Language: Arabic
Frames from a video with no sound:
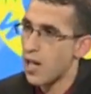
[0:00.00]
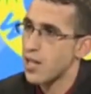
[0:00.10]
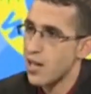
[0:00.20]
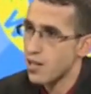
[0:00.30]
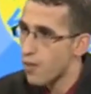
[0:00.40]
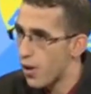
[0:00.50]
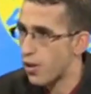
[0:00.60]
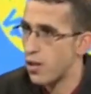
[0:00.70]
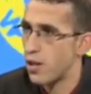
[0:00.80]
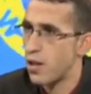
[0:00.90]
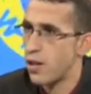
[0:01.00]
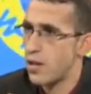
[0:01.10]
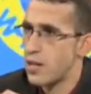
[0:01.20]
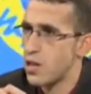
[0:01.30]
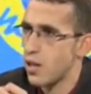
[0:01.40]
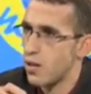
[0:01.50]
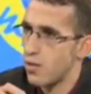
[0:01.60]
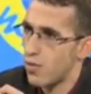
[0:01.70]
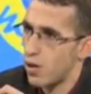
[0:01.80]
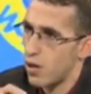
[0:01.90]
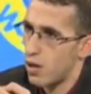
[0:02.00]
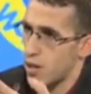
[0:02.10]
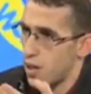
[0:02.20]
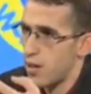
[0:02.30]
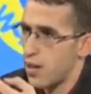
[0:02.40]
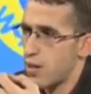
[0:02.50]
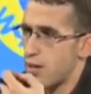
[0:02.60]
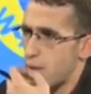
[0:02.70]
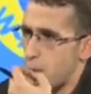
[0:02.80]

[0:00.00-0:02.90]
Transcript: صار صفه لينيشياتيف لا ان تي ال دي